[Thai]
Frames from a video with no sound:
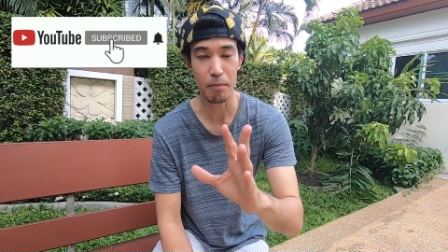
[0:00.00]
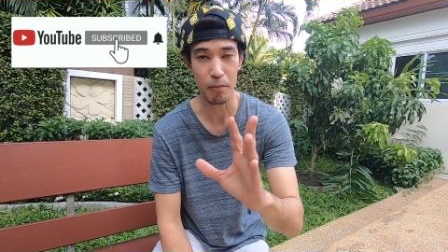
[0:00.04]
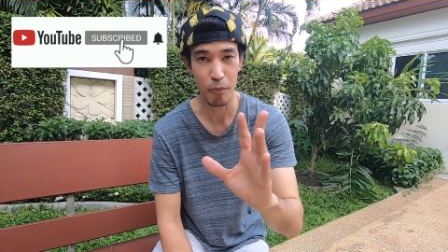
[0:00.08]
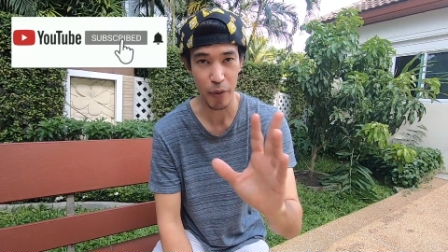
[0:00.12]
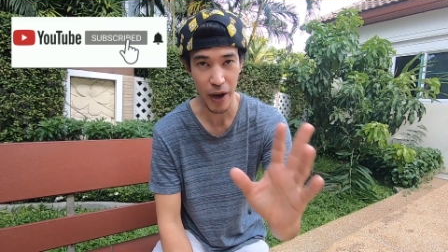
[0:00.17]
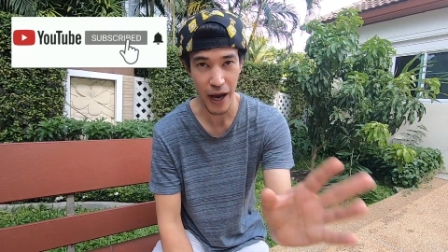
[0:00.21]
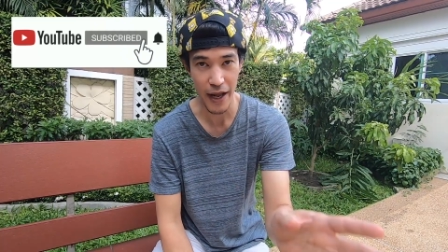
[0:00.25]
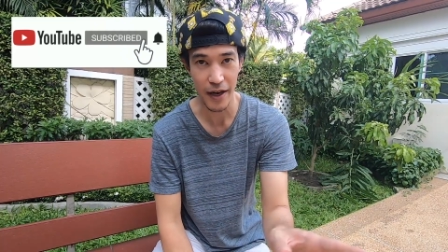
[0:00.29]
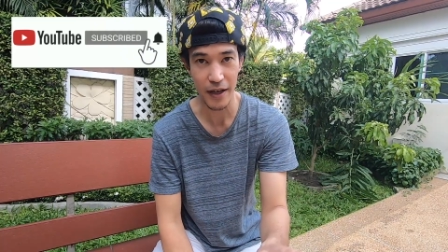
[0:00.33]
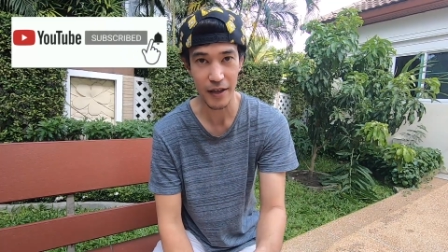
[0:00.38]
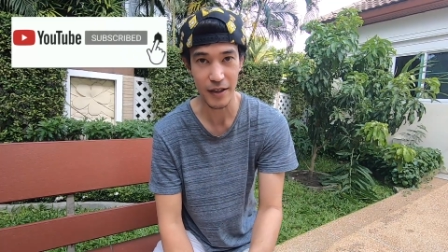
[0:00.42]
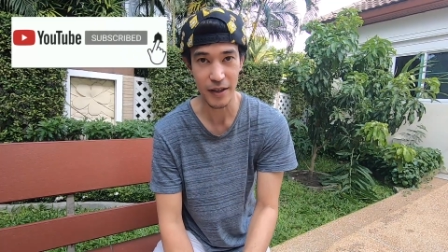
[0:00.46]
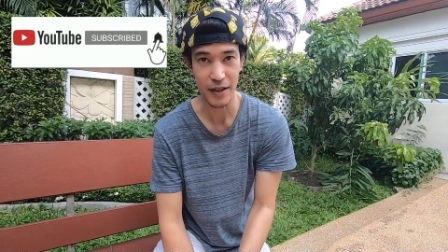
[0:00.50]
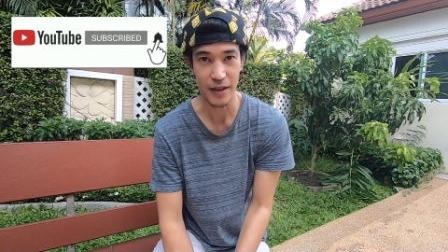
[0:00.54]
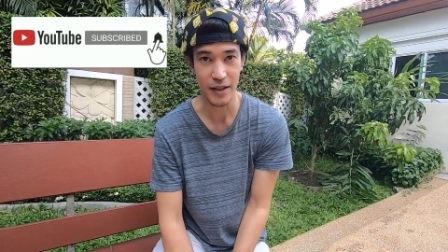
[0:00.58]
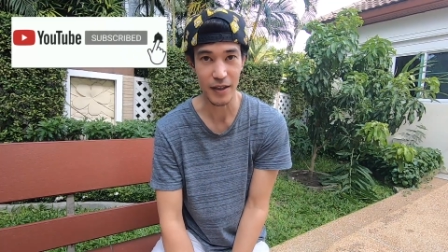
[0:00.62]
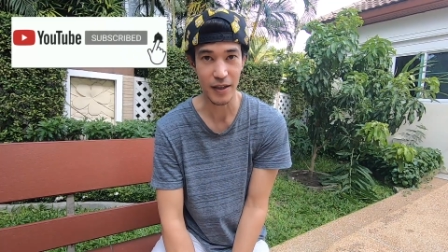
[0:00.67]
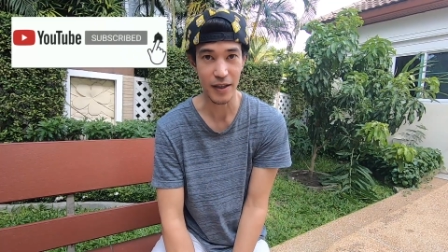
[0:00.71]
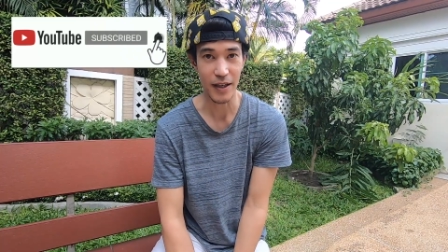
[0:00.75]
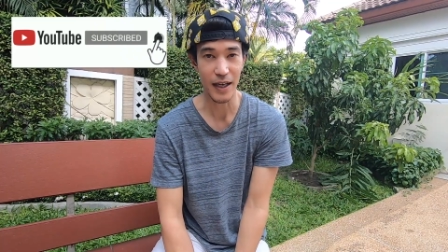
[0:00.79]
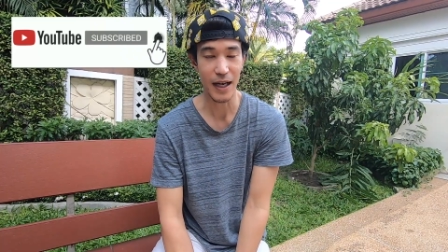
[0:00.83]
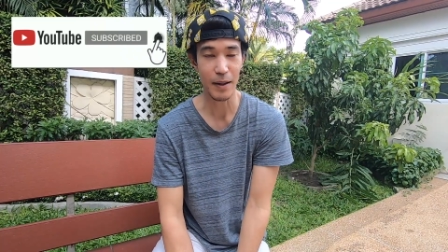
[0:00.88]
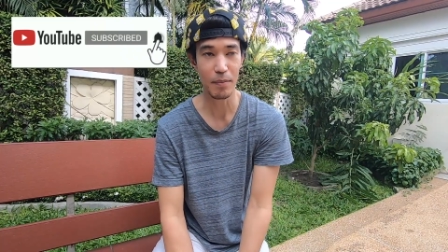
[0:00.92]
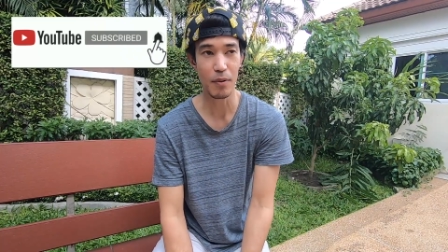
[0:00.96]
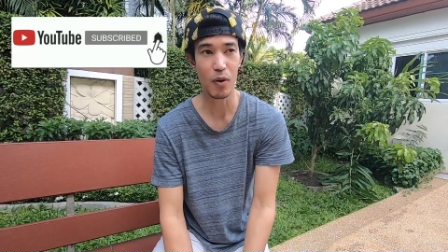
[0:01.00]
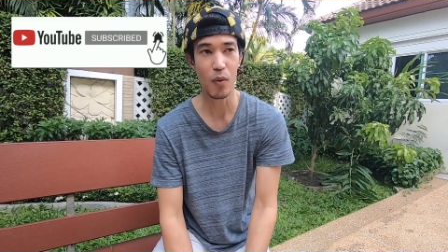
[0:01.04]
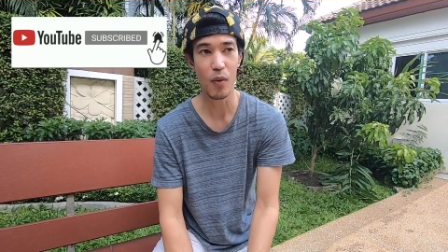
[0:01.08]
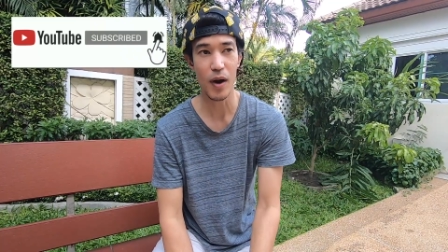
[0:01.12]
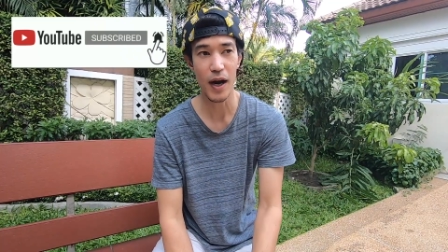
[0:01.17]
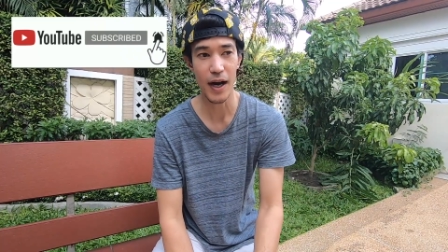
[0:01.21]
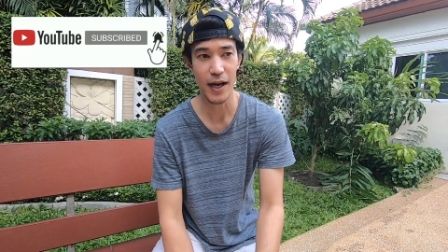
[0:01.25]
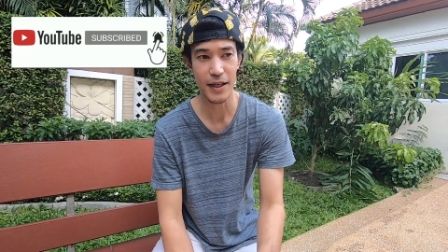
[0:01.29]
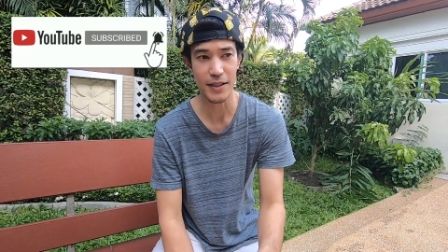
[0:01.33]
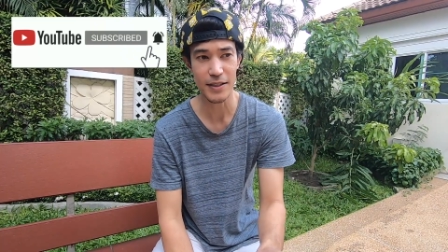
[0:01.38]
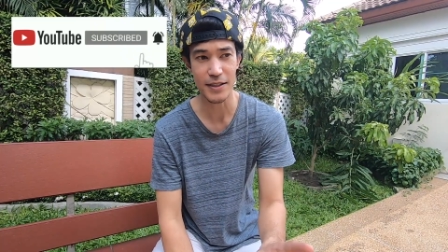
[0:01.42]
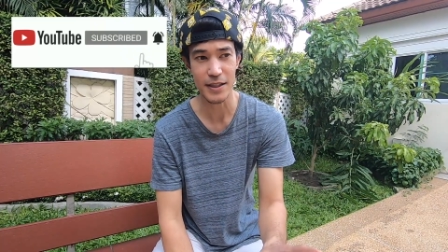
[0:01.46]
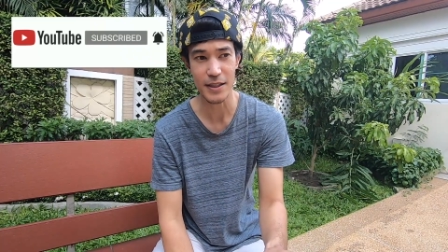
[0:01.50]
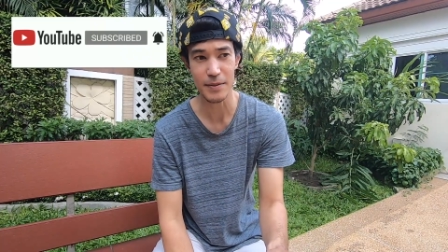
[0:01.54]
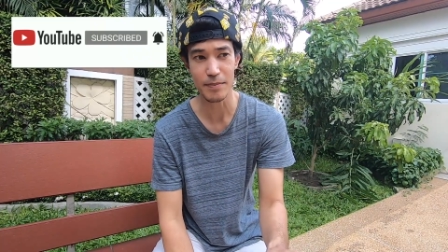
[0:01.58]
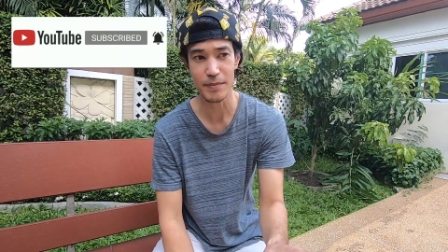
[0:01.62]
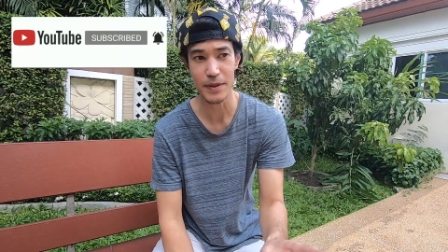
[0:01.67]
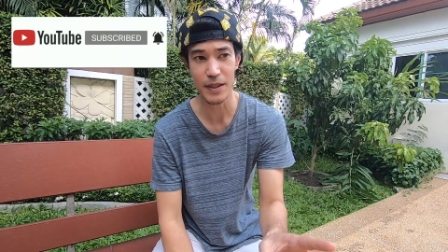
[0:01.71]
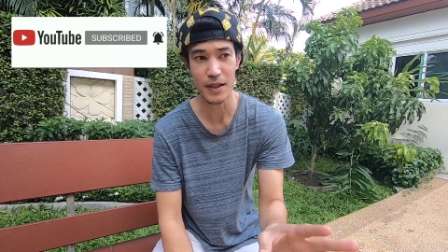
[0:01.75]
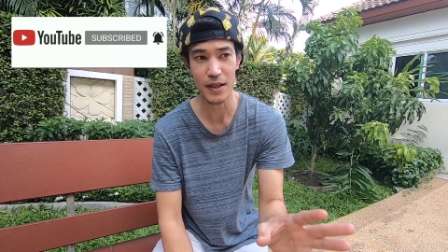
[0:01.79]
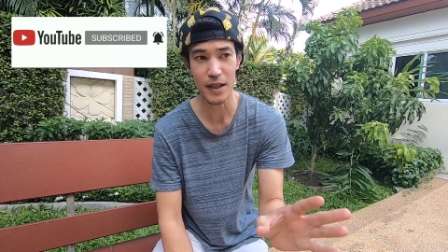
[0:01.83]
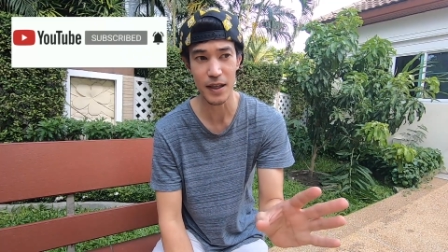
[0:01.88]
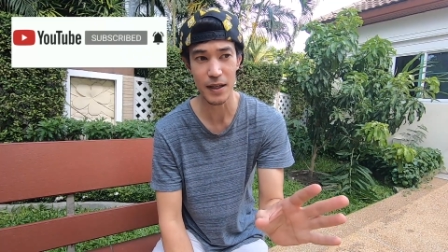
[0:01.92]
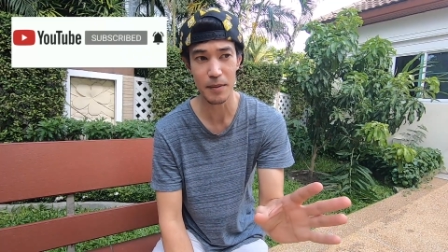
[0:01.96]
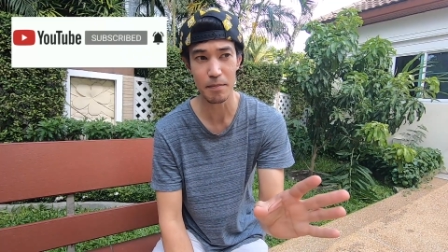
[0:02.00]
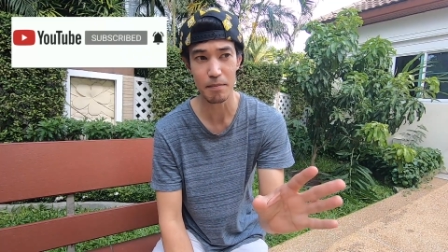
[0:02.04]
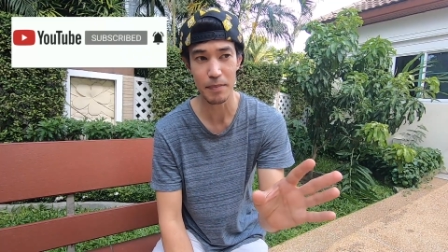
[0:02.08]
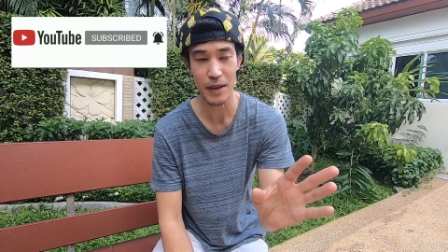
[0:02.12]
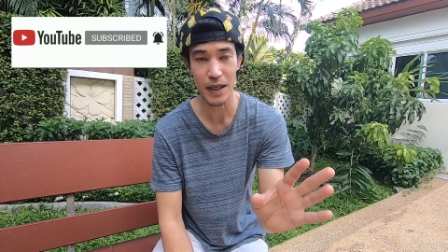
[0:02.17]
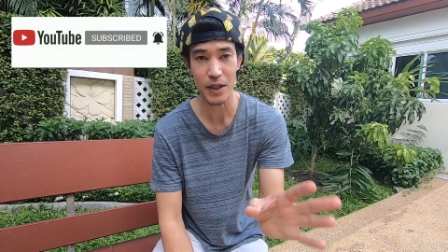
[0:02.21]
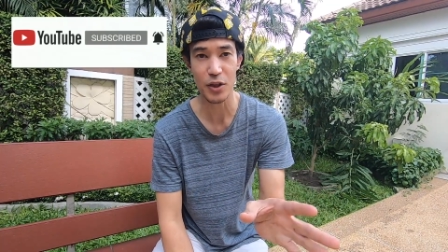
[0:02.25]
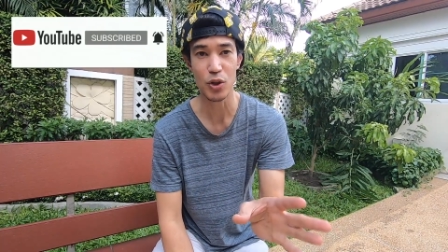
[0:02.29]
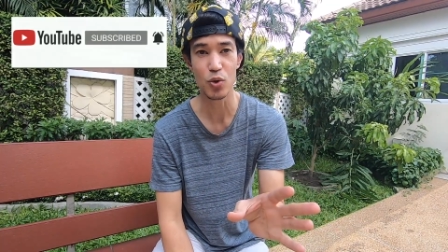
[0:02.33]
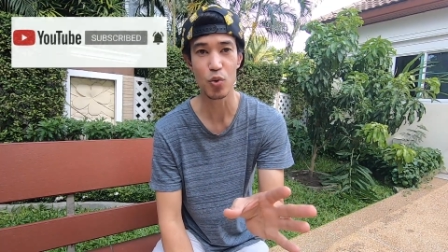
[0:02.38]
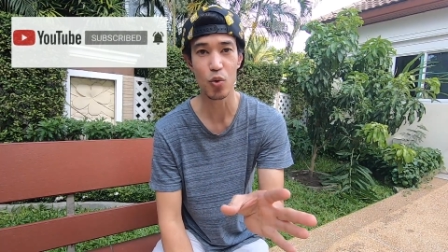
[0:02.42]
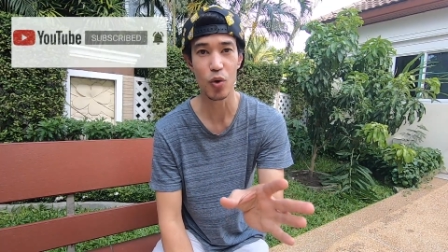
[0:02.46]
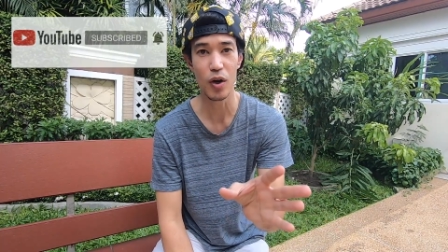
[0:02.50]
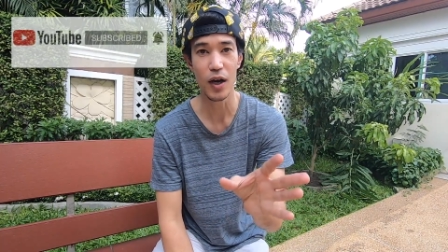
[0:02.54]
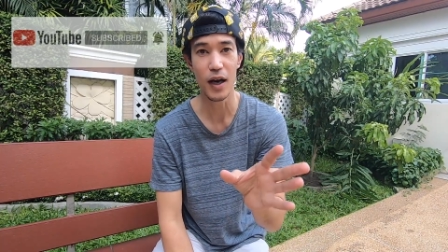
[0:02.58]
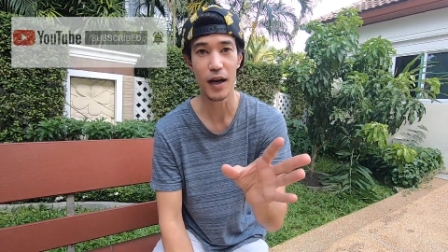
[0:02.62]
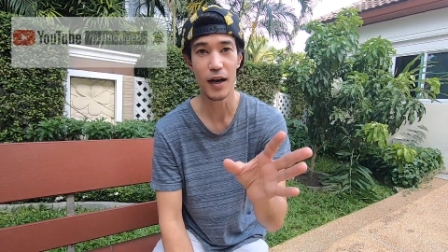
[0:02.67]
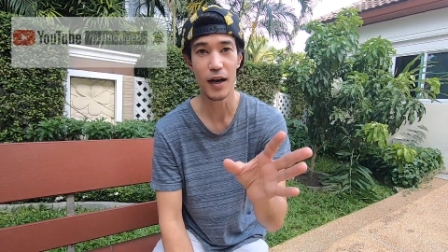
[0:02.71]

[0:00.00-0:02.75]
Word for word: แบรนด์อื่นๆนะครับเพราะว่าจริงๆเพิ่งเริ่มเปิดตัว